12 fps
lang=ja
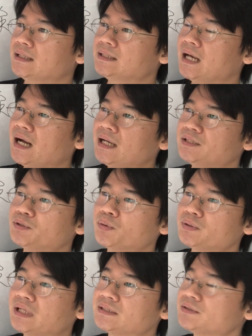やはり
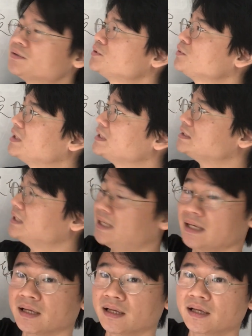上達する人はです
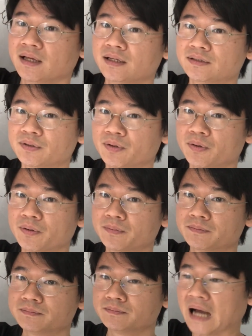ねその、
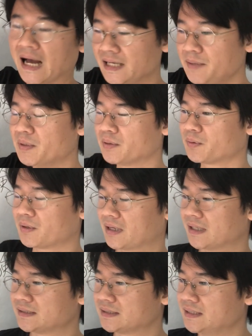まあ、アニメとか
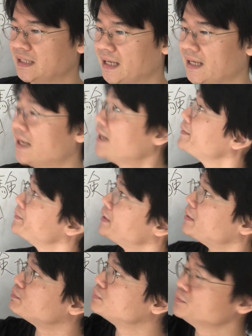が好きで、
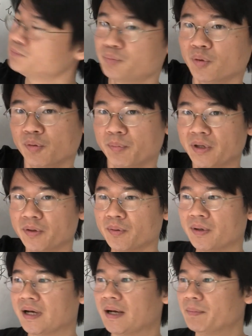まあ、文法の勉強
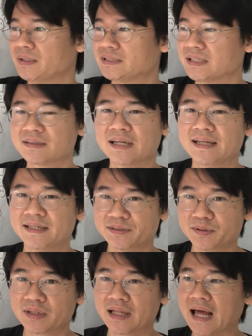はあまりしたくないんで
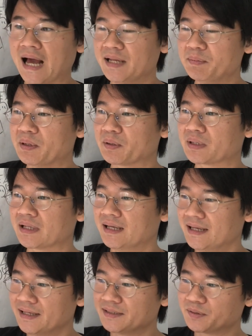すよただアニメの
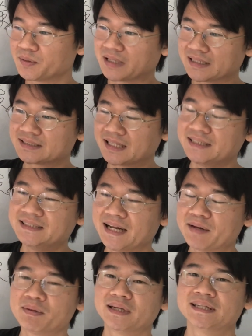その助けにな
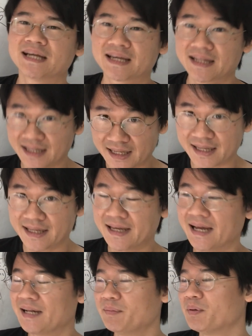ればいいだけで
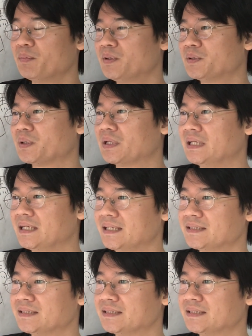アニメを見るときに